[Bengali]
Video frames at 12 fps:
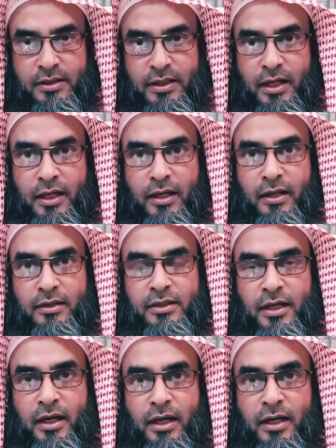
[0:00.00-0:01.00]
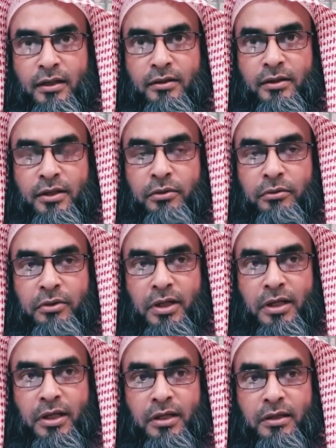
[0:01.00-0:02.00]
যা যার
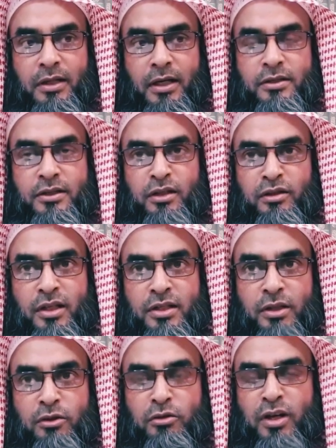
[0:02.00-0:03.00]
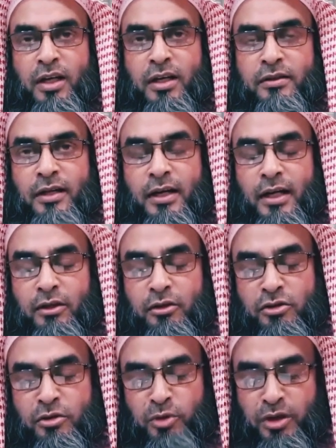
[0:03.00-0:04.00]
থিওরিকে তার চিন্তা চেতনাকে তারা
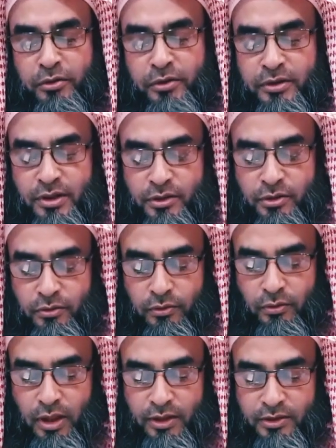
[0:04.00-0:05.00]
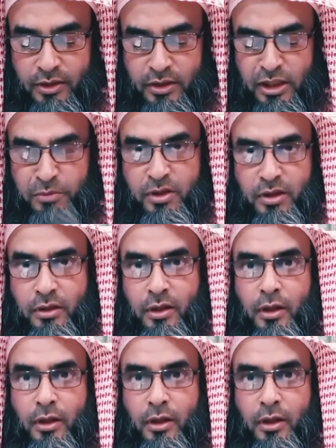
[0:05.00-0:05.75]
আদর্শ মনে করেছে উল্লাহ আসলামের